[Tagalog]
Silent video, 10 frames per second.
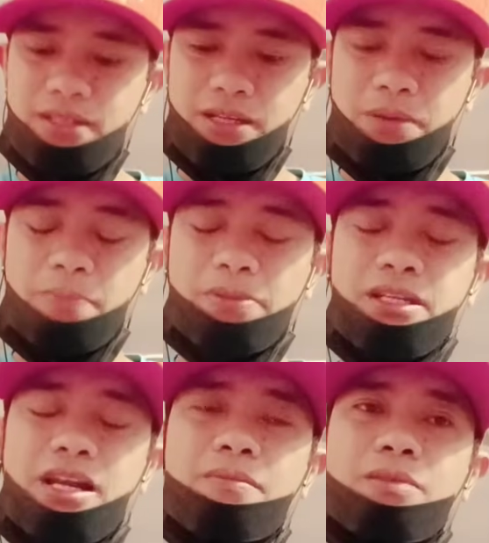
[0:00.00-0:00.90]

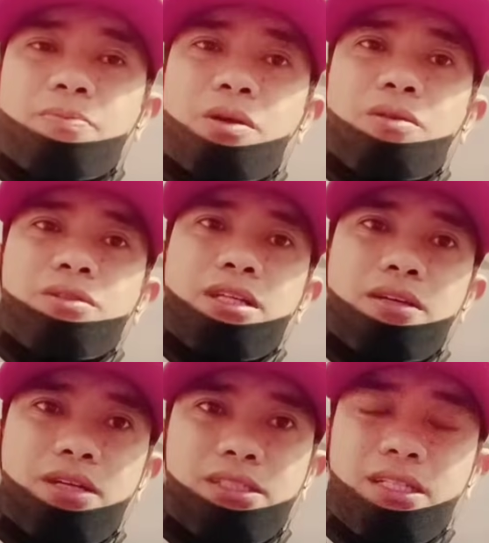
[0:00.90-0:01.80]
Nagpapasalamat po ako sa
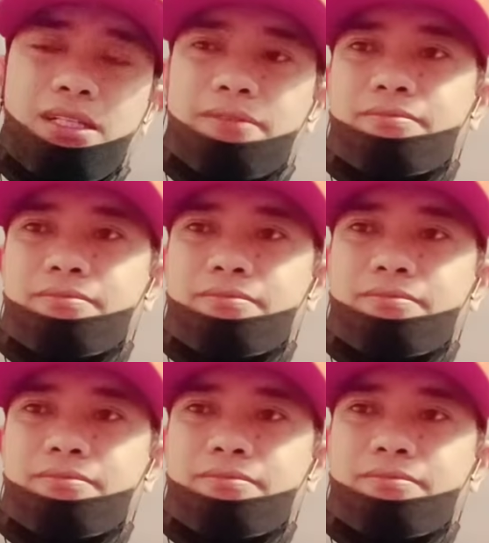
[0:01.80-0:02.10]
iyo kasi